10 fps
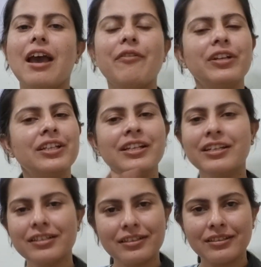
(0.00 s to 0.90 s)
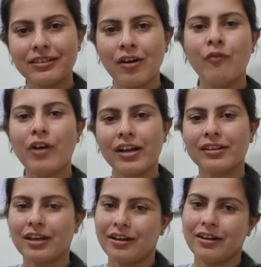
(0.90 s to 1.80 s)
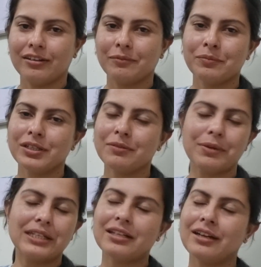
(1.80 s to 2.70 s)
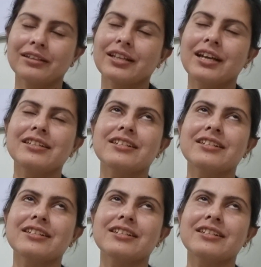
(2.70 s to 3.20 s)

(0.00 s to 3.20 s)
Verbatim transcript: एवरीथिंग इज वर्थ मतलब ऐसे लगता है